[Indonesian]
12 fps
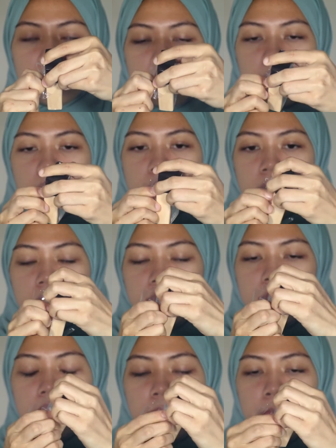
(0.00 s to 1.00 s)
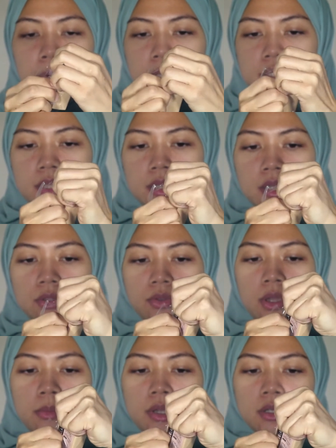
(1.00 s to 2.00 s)
nah ternyata plastiknya itu
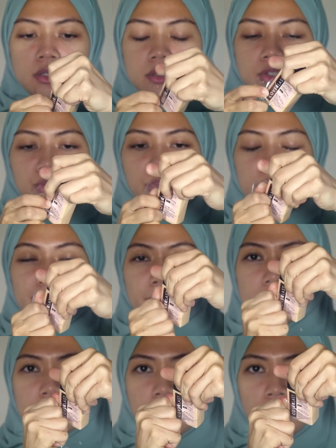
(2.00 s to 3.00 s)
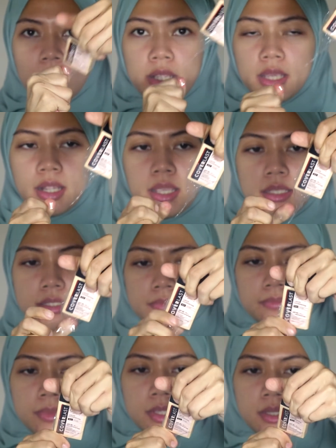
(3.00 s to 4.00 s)
emang cuman plastik doang ya guys
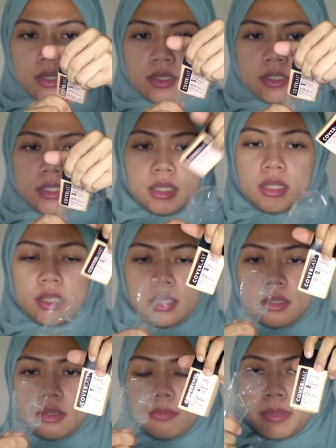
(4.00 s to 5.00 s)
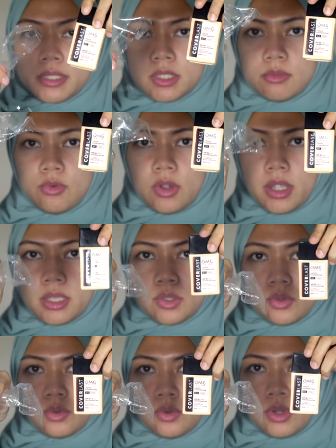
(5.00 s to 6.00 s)
jadi pas dibuka
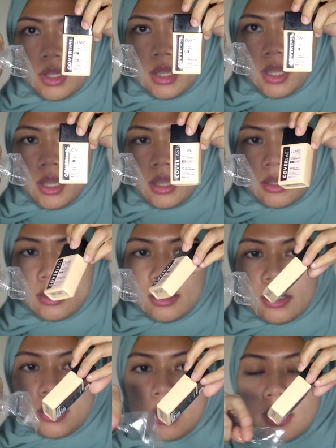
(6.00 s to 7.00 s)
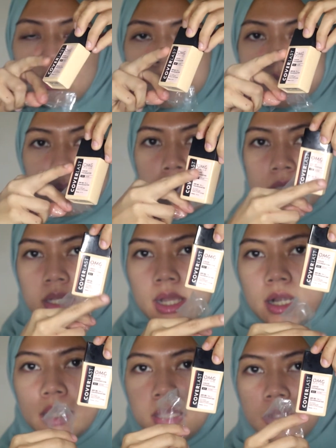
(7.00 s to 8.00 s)
itu nggak ngeganggu sama
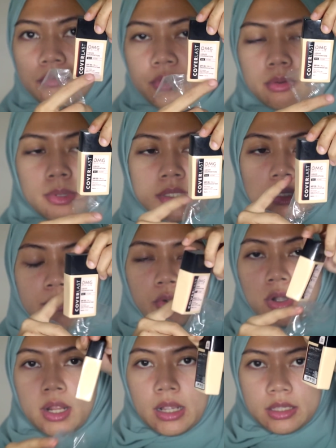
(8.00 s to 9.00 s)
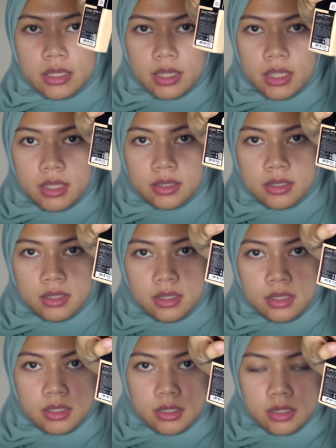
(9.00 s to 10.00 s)
sekali informasi produknya
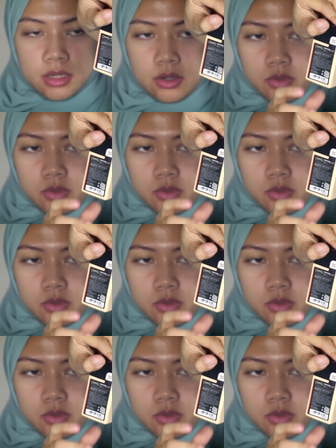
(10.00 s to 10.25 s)
nah